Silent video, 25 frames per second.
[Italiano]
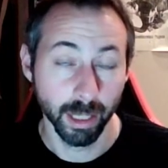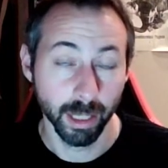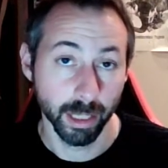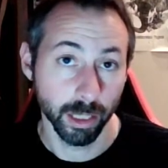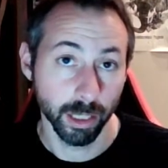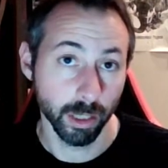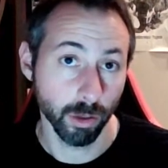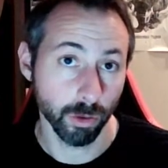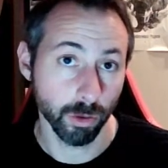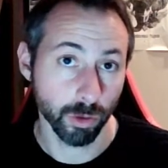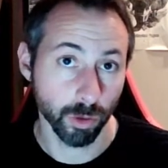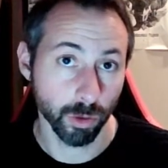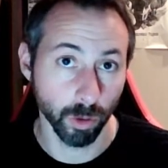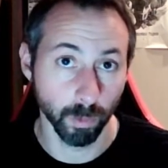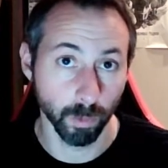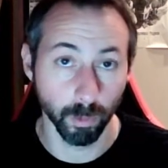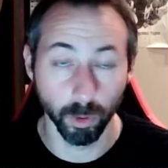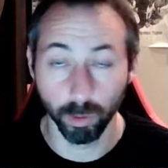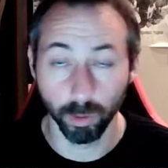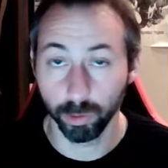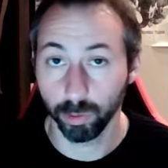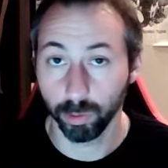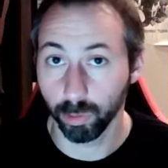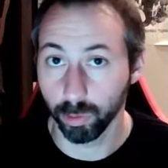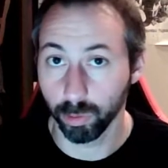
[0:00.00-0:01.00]
Io sono
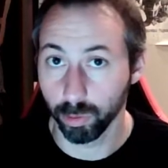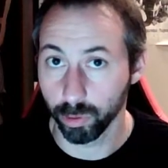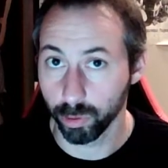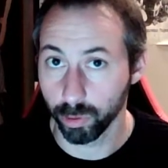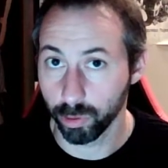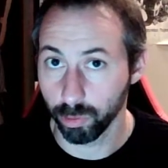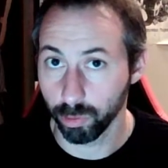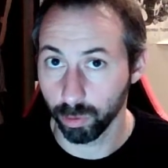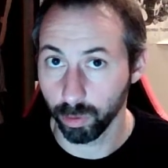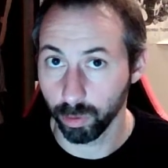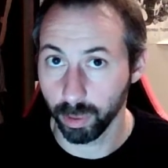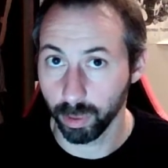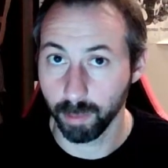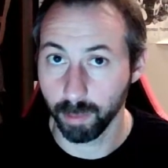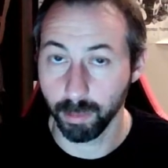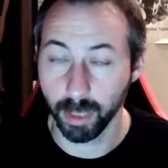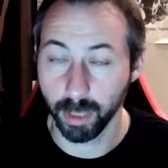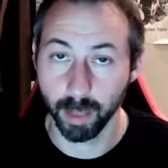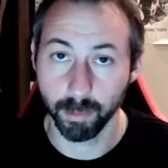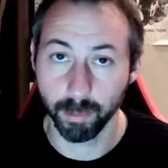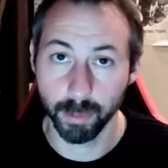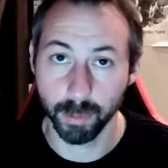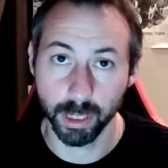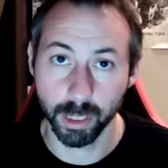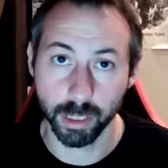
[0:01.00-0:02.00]
molto conosciuto dai miei
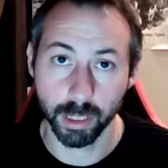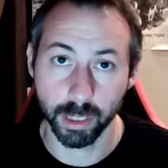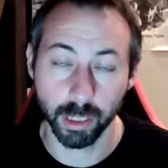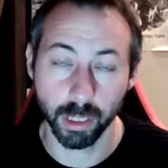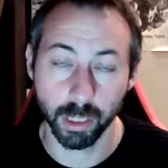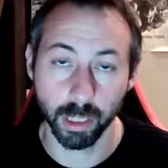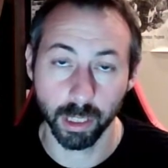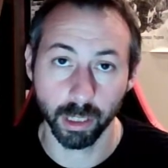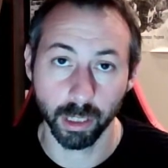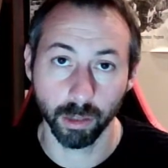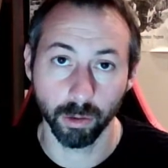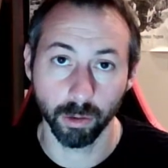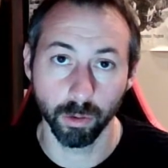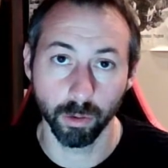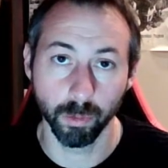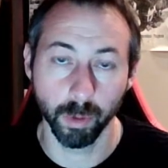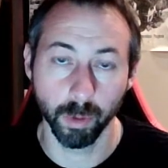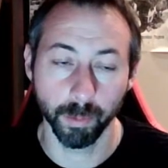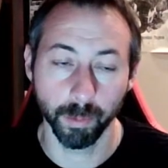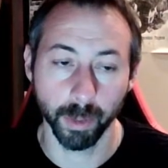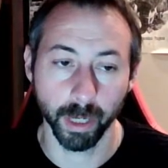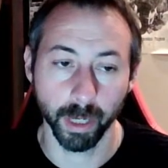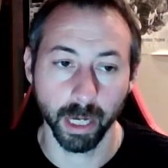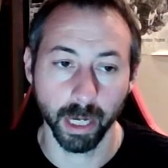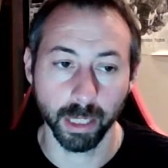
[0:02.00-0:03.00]
amici come
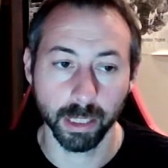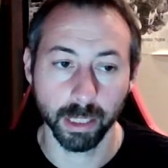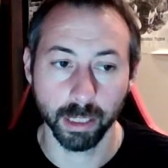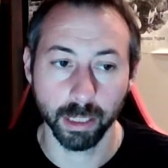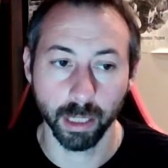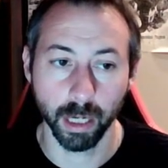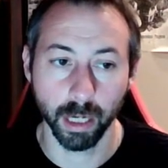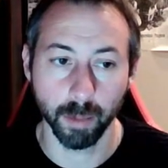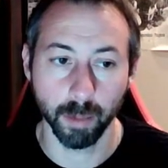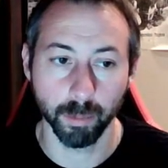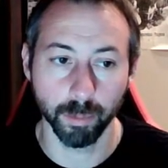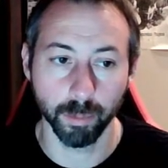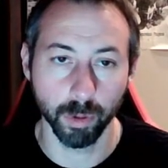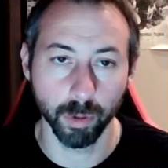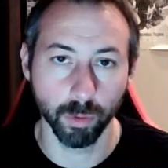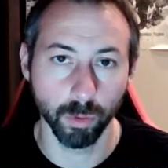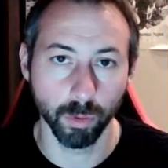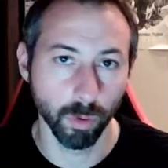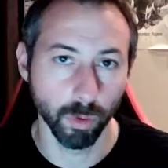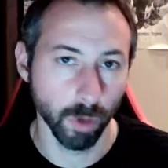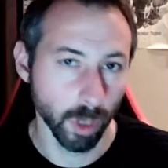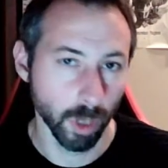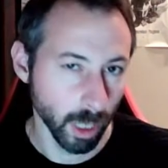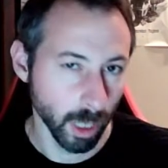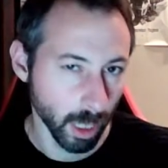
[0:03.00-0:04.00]
per essere il
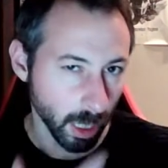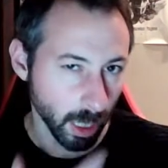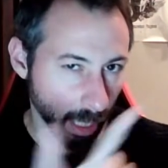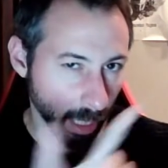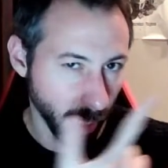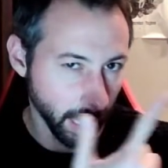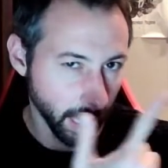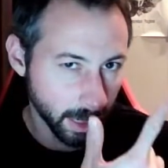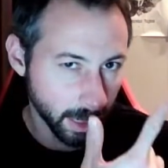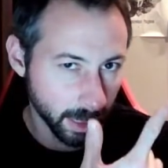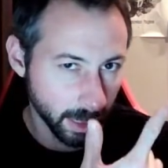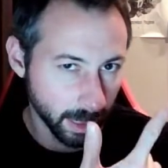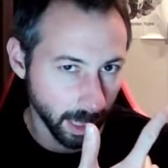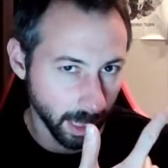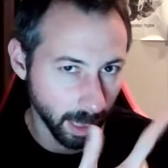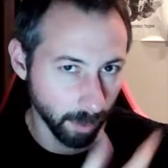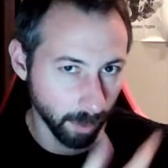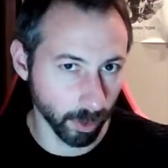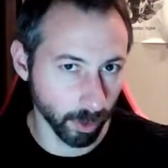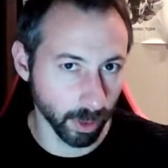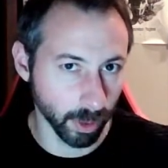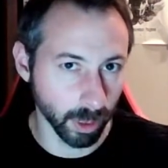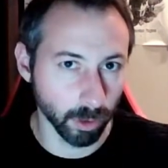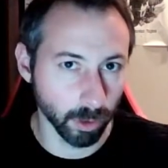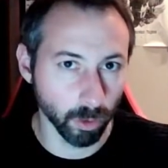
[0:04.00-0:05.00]
più
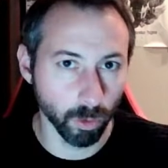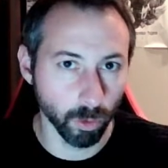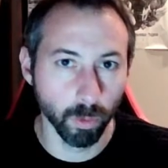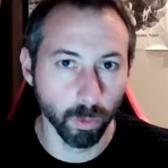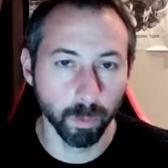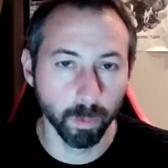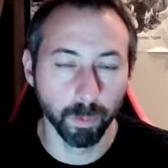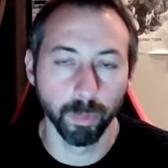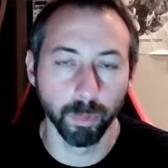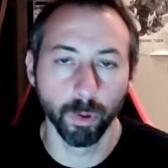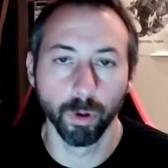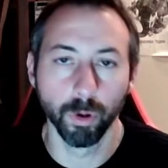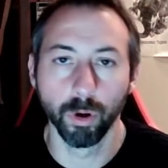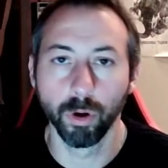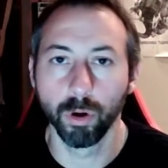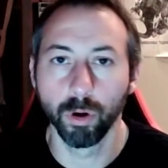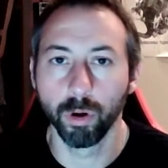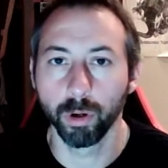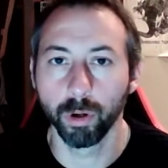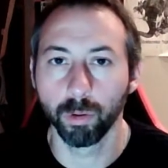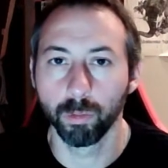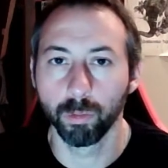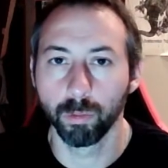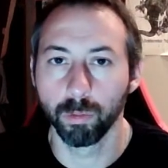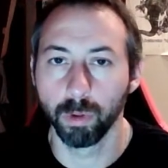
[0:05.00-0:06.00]
estremo del
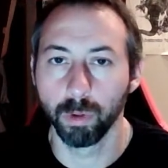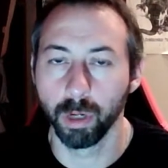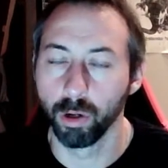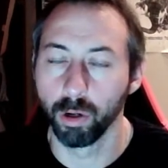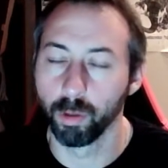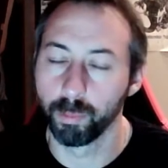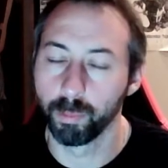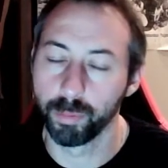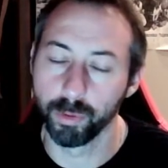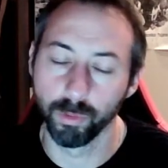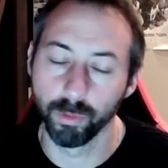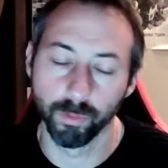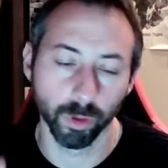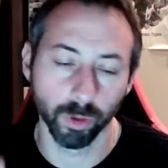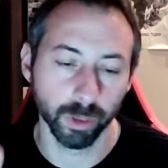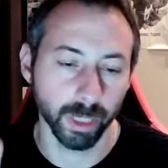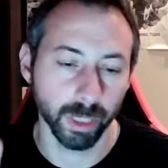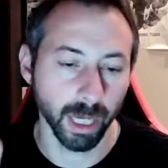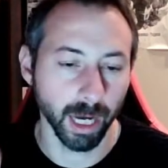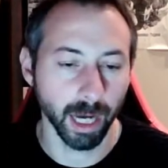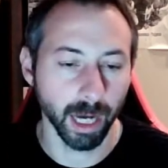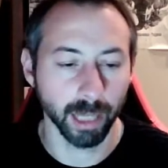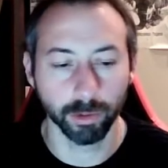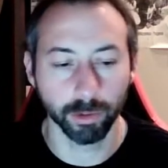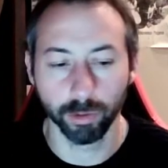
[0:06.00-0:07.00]
gruppo, quello più
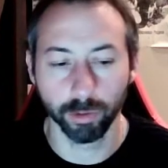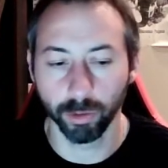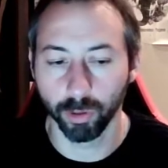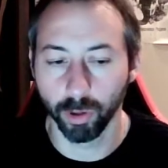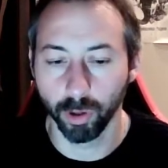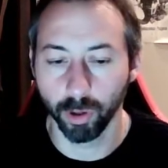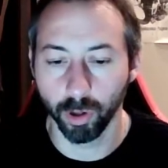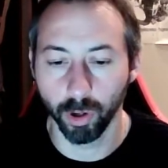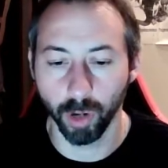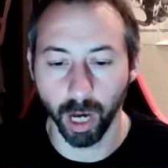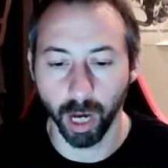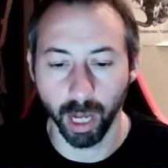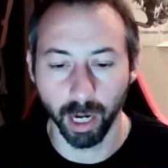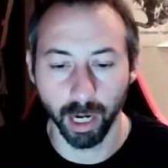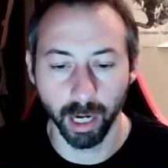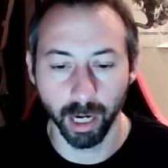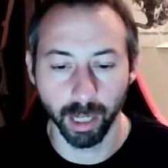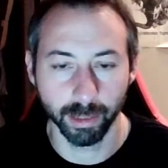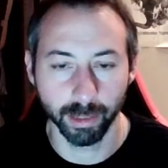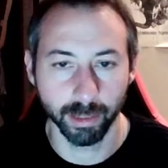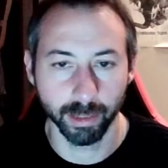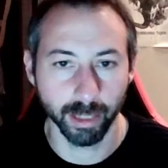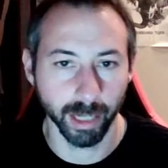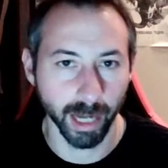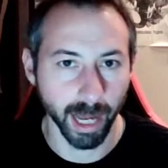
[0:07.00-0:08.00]
votato
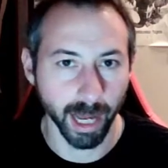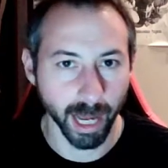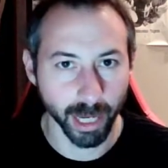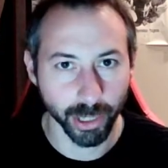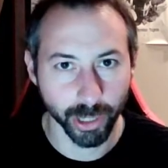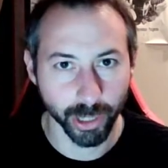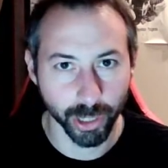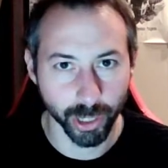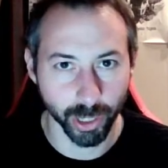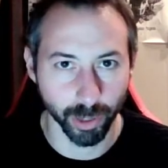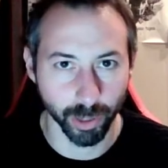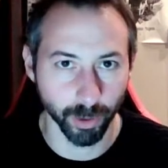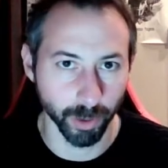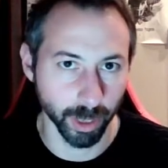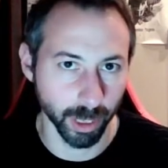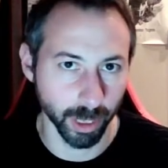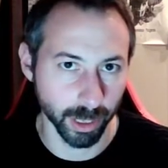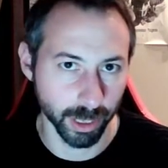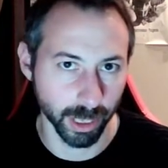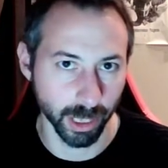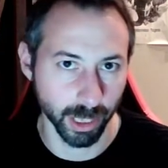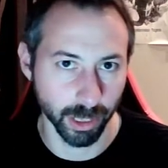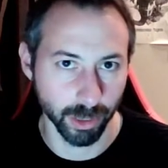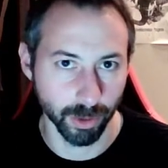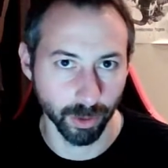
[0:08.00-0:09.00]
al trash, non nel
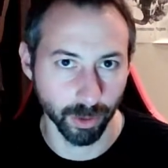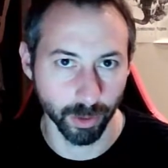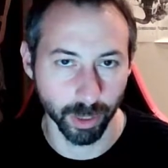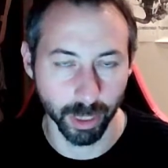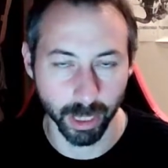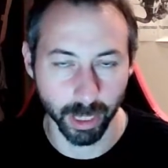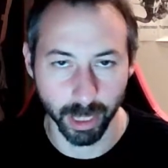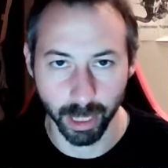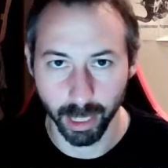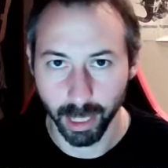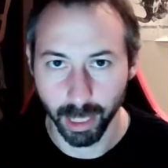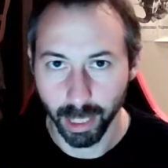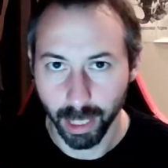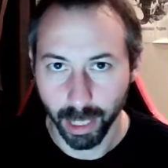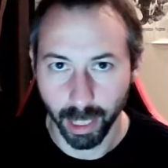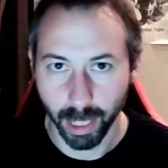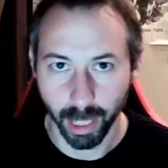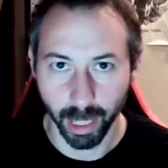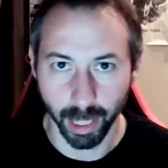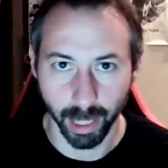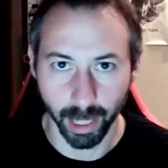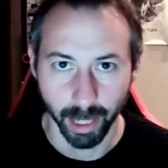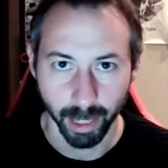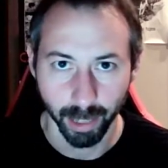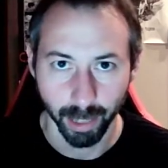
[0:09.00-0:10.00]
senso di
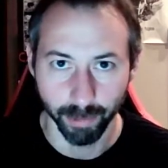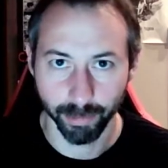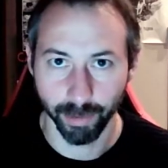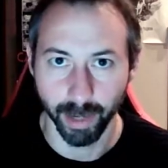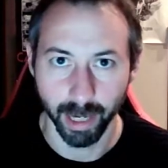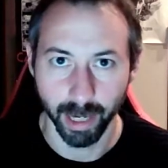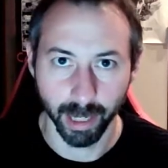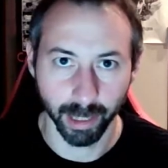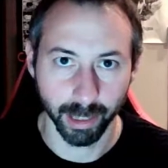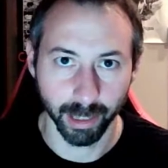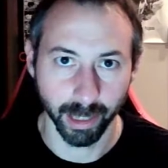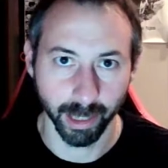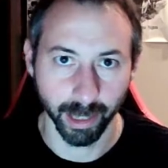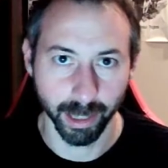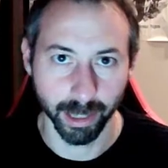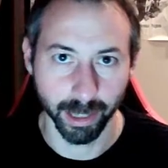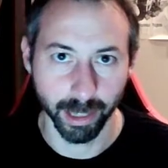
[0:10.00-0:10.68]
eh, Raffaella Carrè